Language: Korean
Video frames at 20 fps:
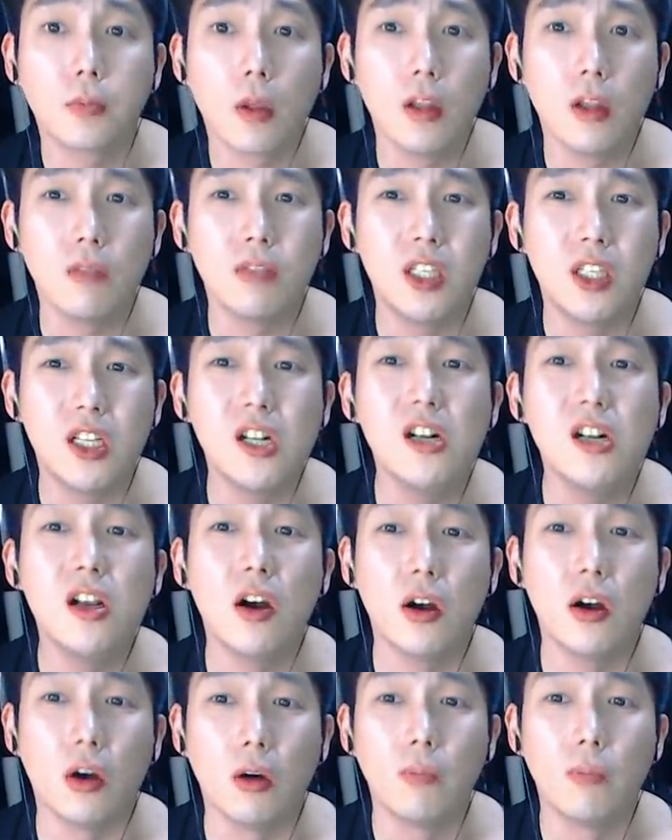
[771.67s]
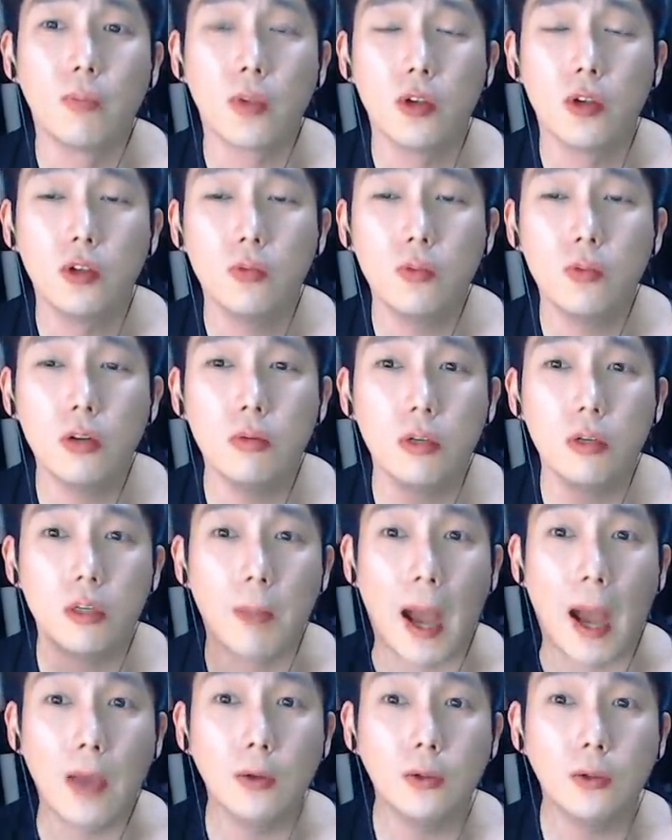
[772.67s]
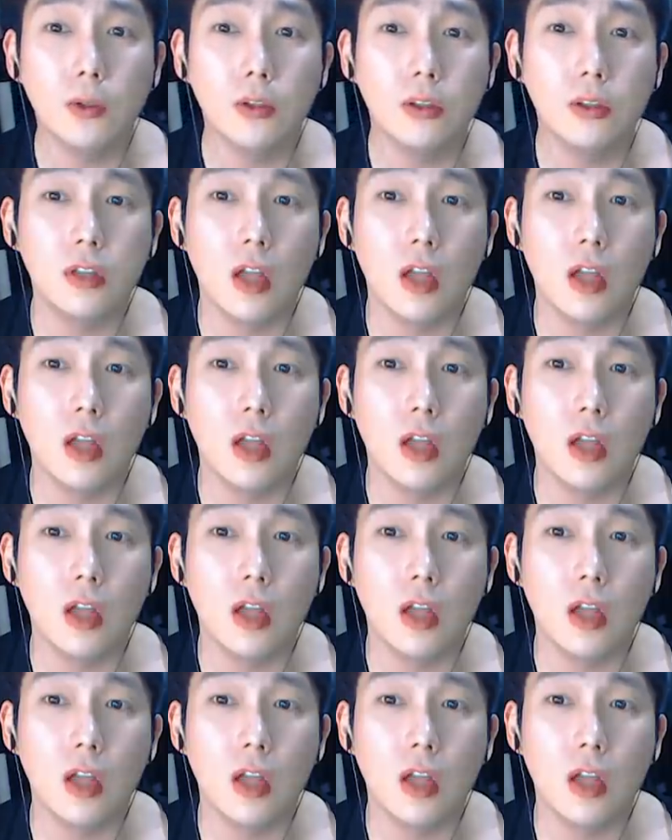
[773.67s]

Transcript: 왜냐면 질려요. 슈프림은 그 마요 소스